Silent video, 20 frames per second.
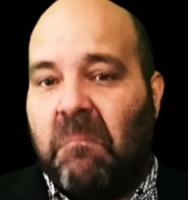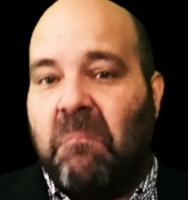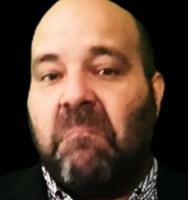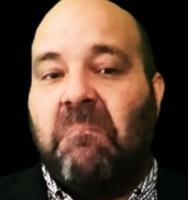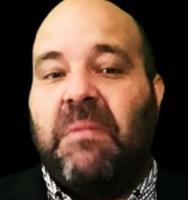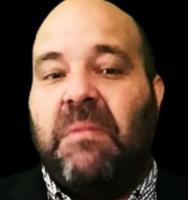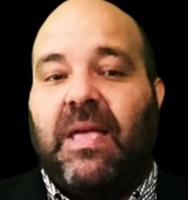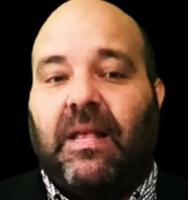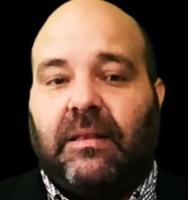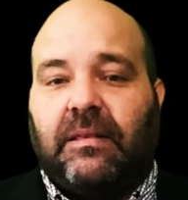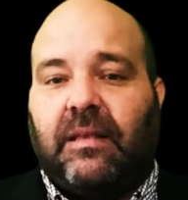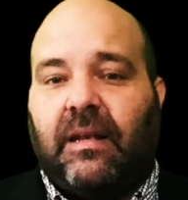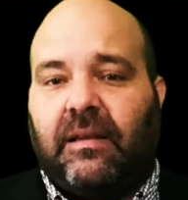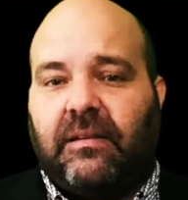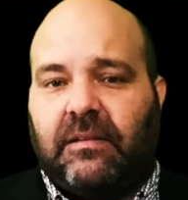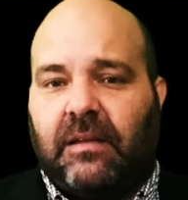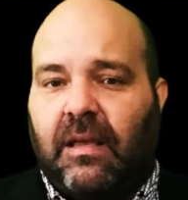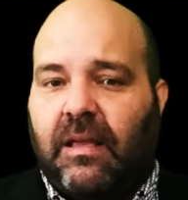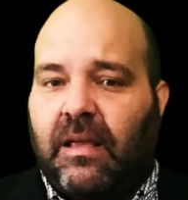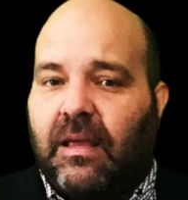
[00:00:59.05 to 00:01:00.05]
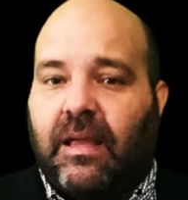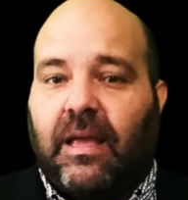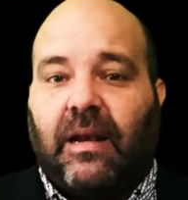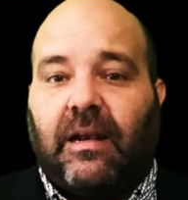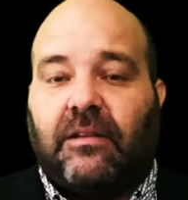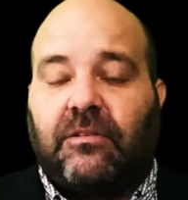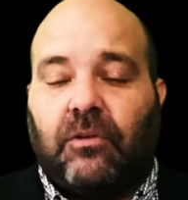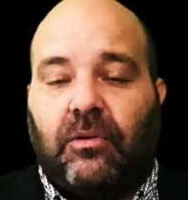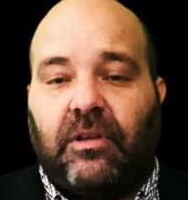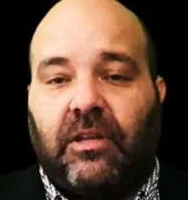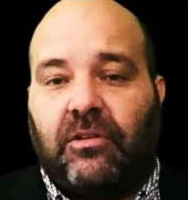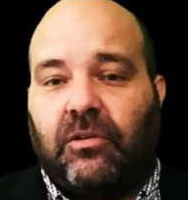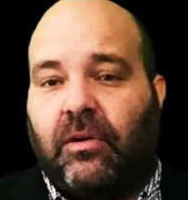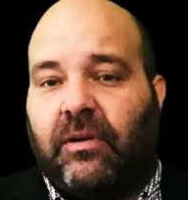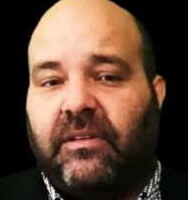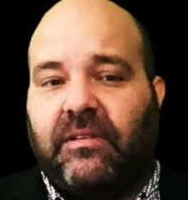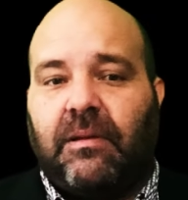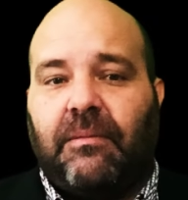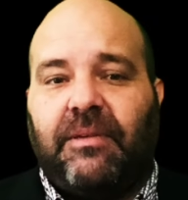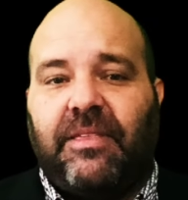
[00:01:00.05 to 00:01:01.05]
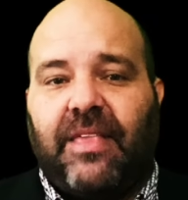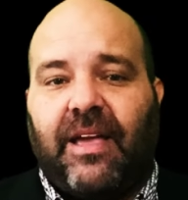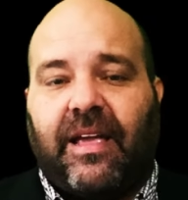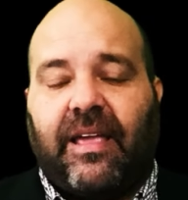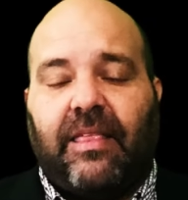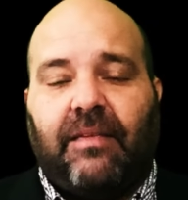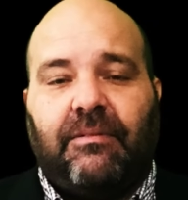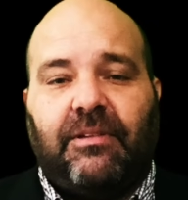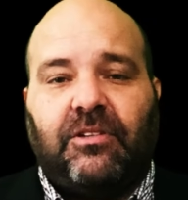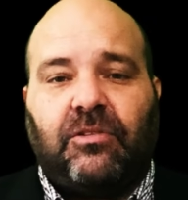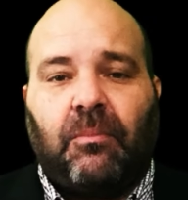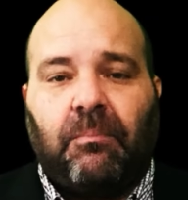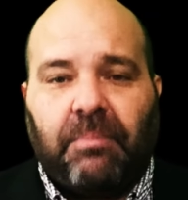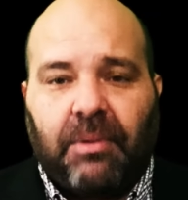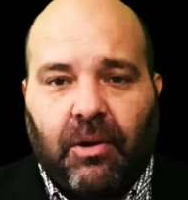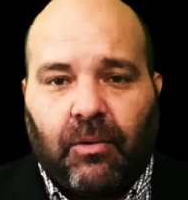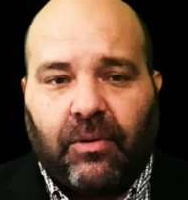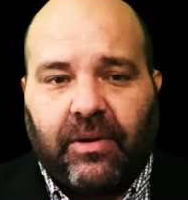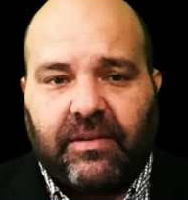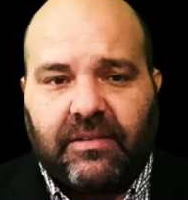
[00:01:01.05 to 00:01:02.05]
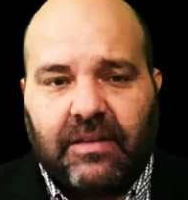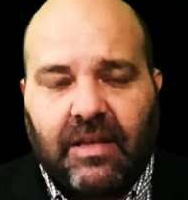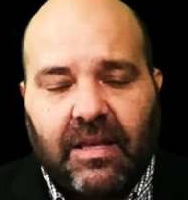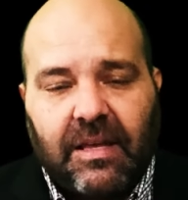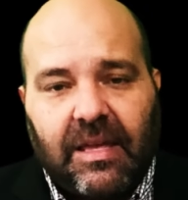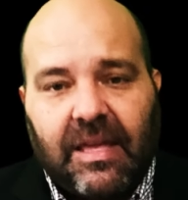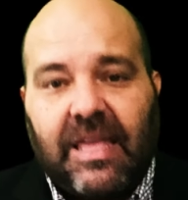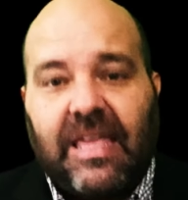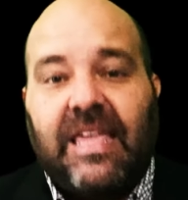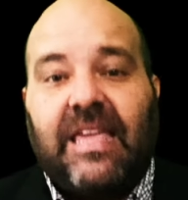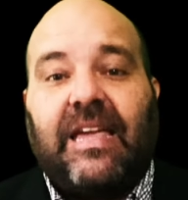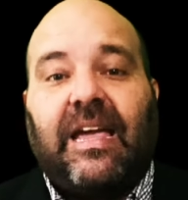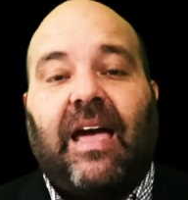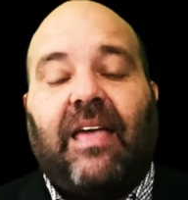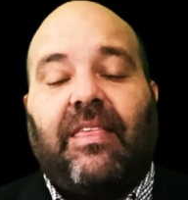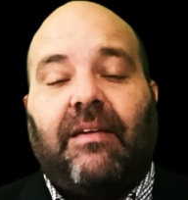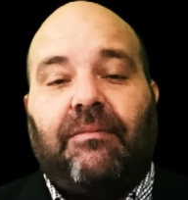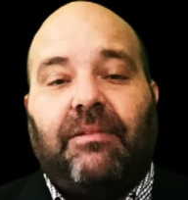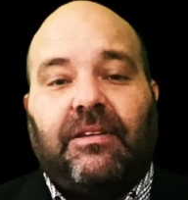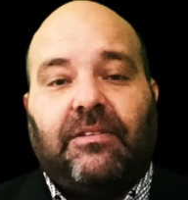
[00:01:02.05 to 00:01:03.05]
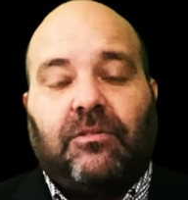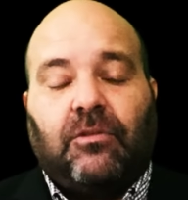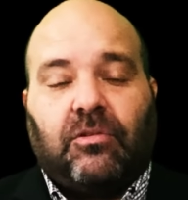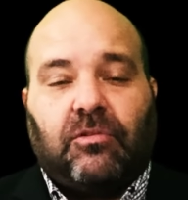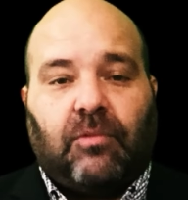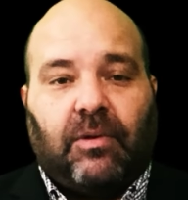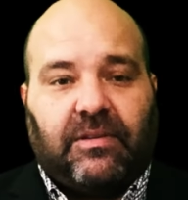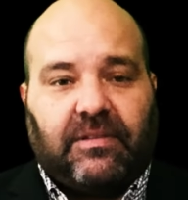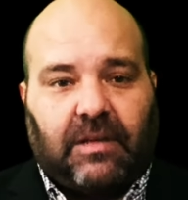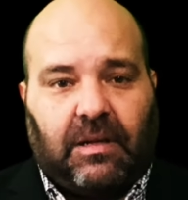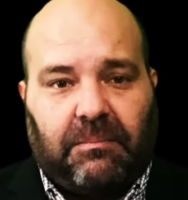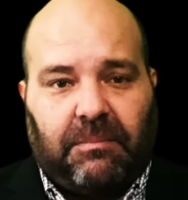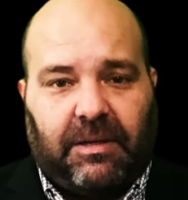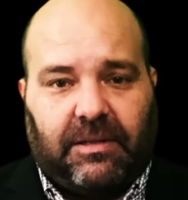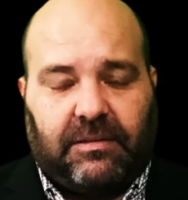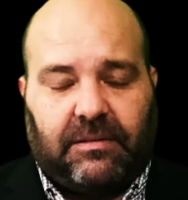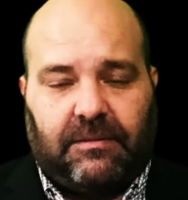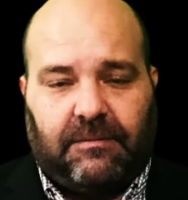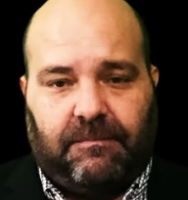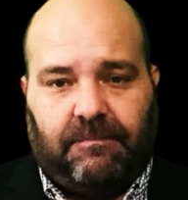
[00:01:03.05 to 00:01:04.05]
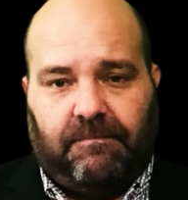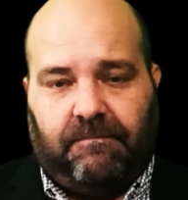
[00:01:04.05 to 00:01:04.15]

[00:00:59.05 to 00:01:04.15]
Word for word: mientras que las condiciones de vida cada vez son peores y cada vez nos cuestan más.